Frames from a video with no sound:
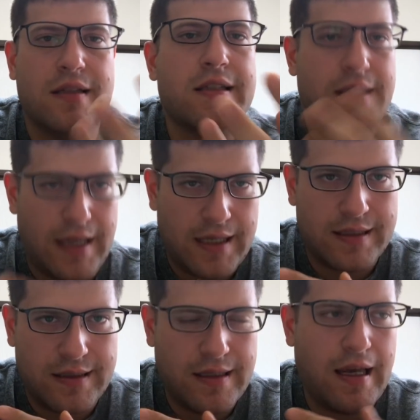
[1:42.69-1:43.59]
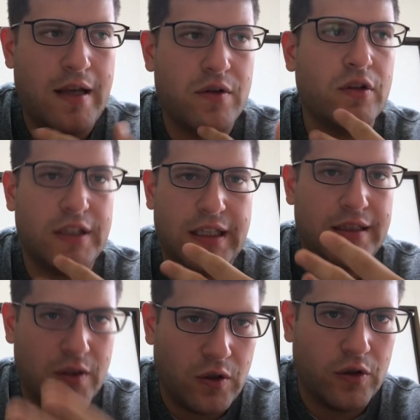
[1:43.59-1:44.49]
ti, stressi e non ti
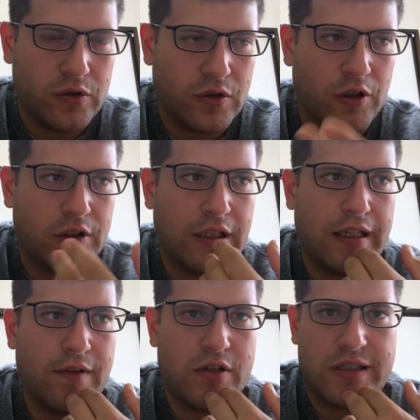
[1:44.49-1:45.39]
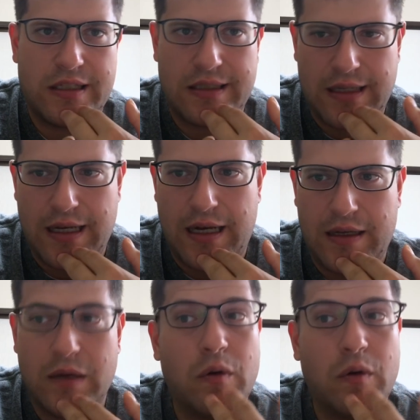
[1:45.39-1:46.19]
rendi conto del livello di stress che hai.